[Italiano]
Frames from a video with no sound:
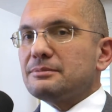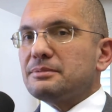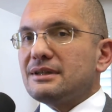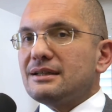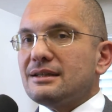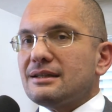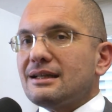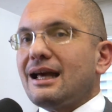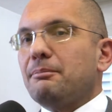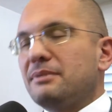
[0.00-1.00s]

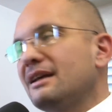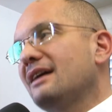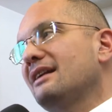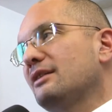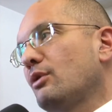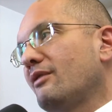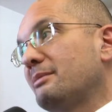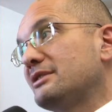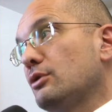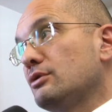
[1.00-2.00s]
per applicare la nuova
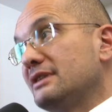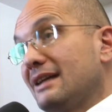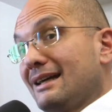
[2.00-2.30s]
metodica,